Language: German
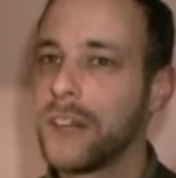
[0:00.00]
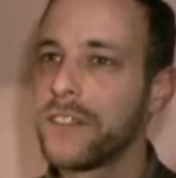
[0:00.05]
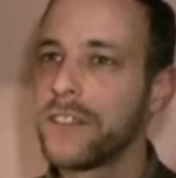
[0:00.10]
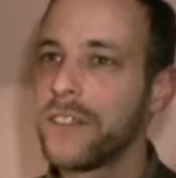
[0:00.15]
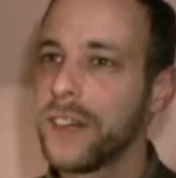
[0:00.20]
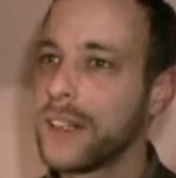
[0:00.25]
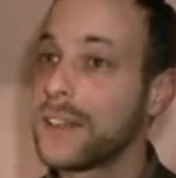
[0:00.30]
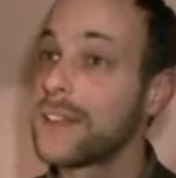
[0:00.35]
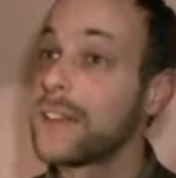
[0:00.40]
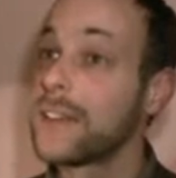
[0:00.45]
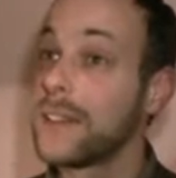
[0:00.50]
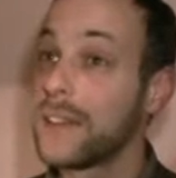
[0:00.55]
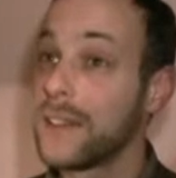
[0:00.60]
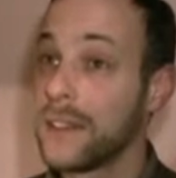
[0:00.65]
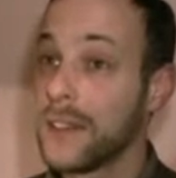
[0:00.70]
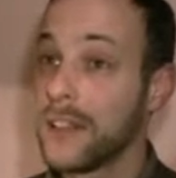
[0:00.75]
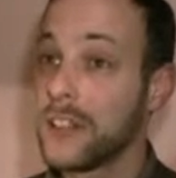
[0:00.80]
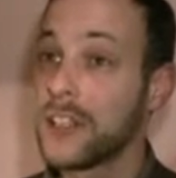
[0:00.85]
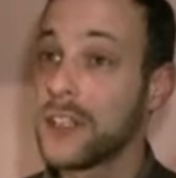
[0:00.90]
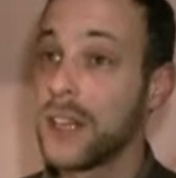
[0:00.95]
Anfang sind die
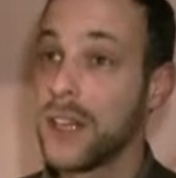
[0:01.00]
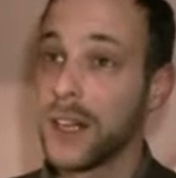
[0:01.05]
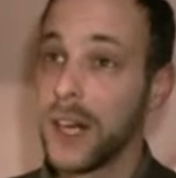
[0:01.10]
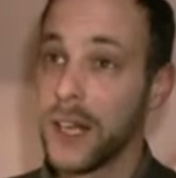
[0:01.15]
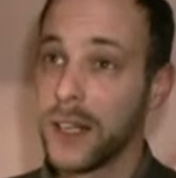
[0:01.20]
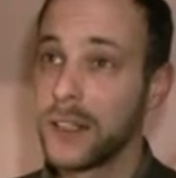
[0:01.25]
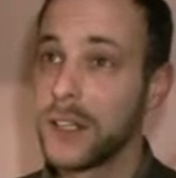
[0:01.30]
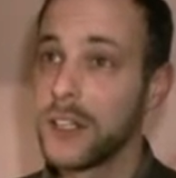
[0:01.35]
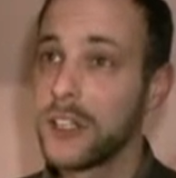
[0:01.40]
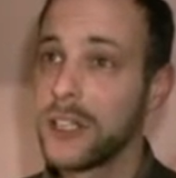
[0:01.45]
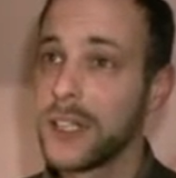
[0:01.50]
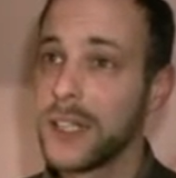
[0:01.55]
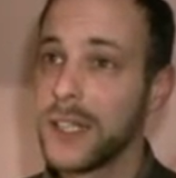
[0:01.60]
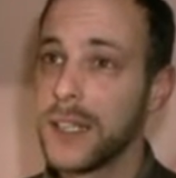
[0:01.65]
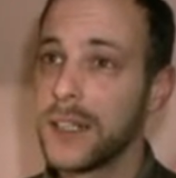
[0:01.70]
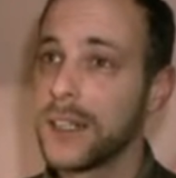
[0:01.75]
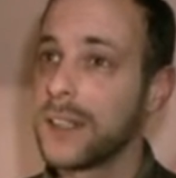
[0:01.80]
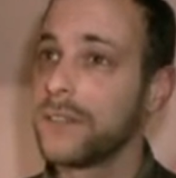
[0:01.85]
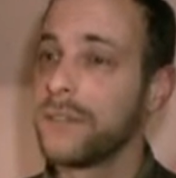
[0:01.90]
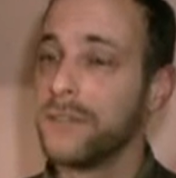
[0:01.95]
sehr stark
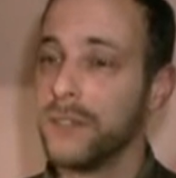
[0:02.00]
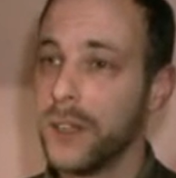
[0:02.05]
angestiegen.